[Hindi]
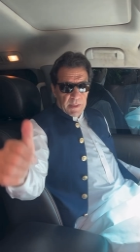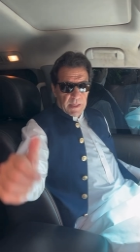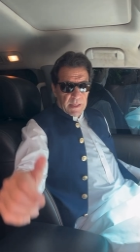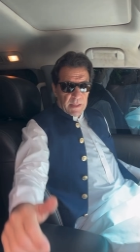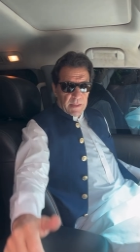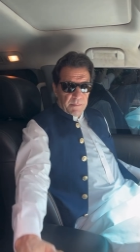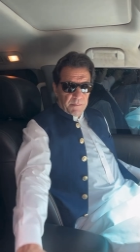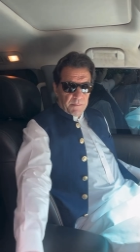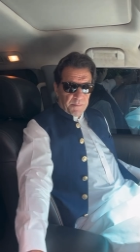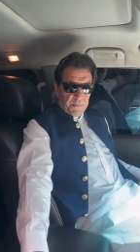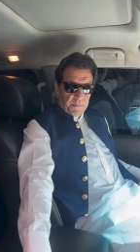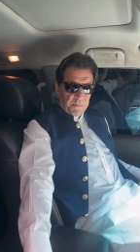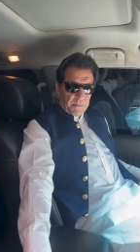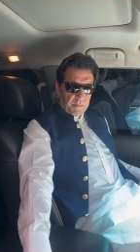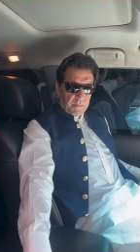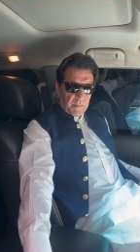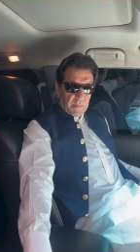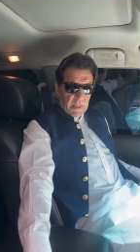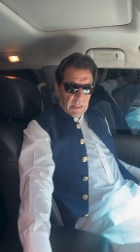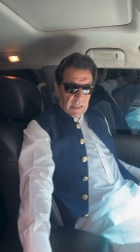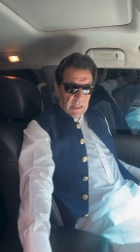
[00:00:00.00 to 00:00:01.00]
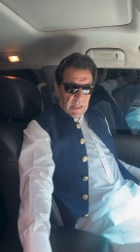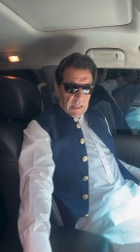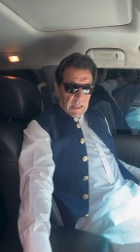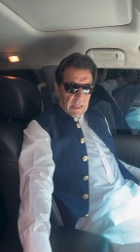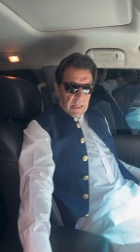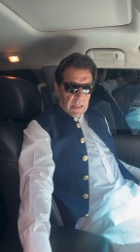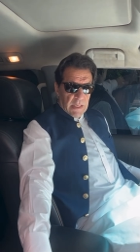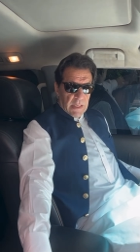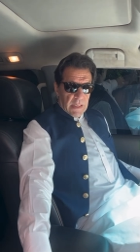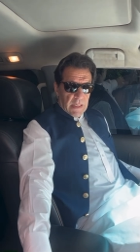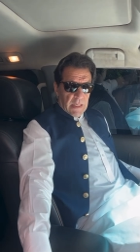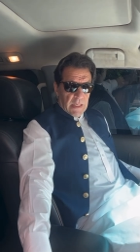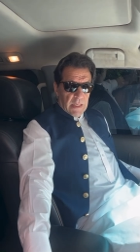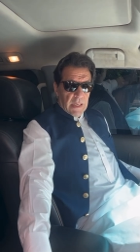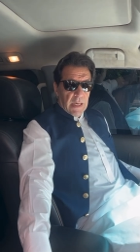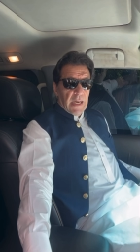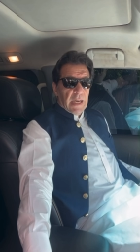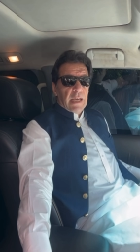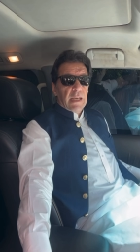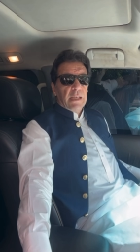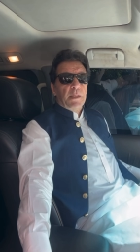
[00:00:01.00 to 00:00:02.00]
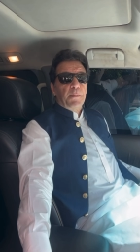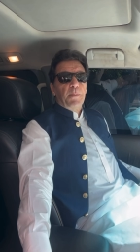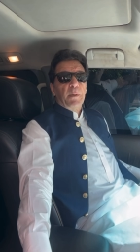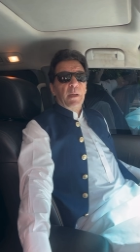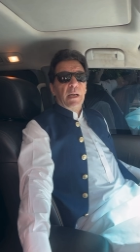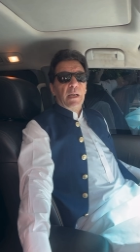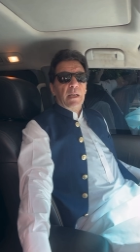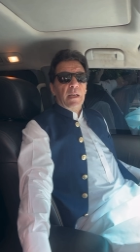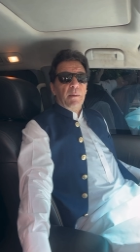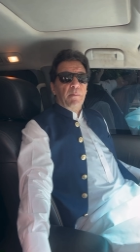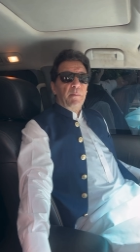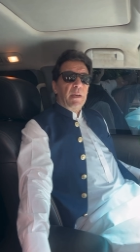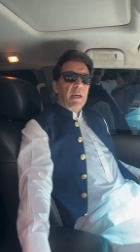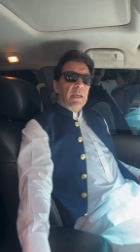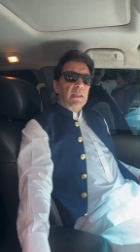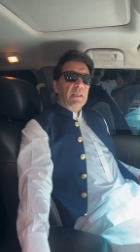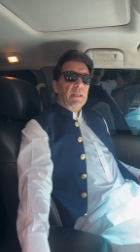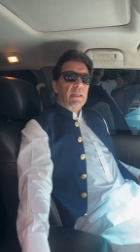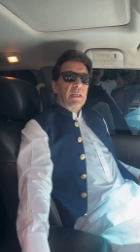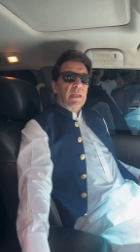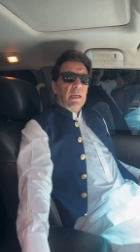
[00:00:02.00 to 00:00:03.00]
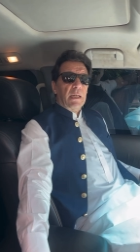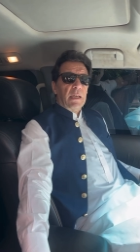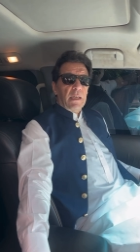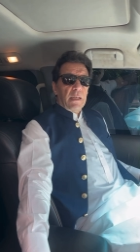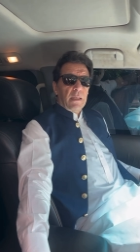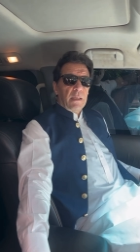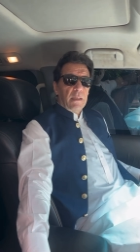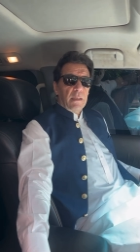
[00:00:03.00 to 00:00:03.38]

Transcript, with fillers: पहले आईएसपीआर ने बयान दिया है